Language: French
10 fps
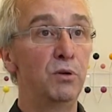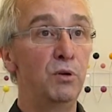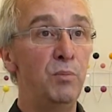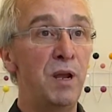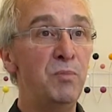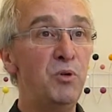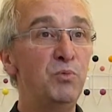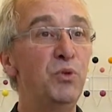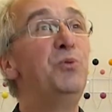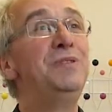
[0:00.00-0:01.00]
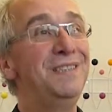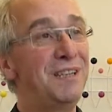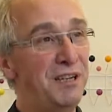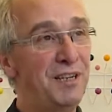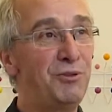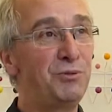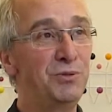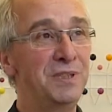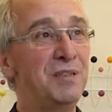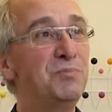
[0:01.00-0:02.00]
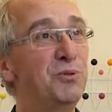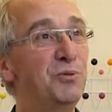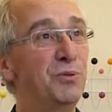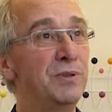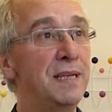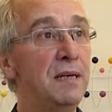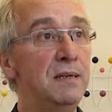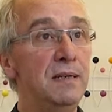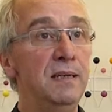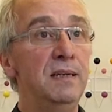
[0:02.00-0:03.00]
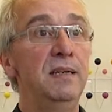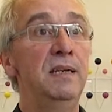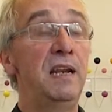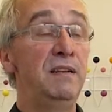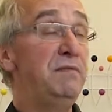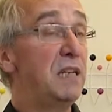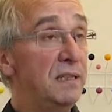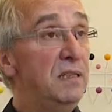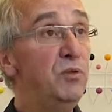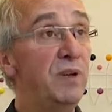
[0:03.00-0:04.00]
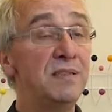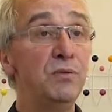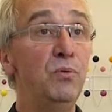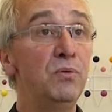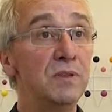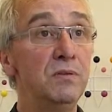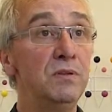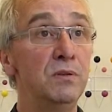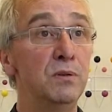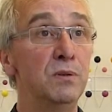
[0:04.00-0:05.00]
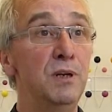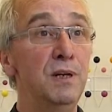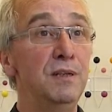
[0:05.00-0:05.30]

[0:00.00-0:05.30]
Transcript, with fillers: que globalement, on peut aussi créer un enthousiasme autour de ça et aller vers l'innovation au sens, euh,